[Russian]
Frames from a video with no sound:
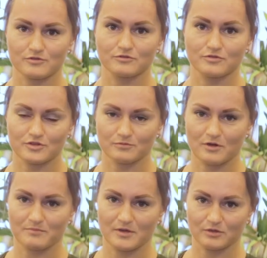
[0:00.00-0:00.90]

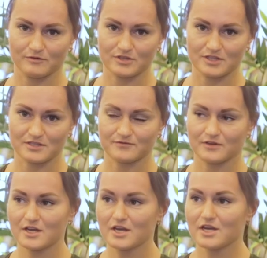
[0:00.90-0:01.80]
суточному обмену веществ
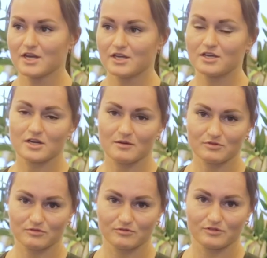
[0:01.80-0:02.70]
и
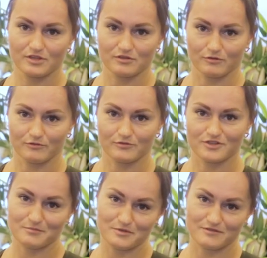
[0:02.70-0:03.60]
грамотную тренировку,
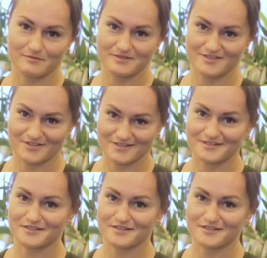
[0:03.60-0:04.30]
чем мы с вами сейчас и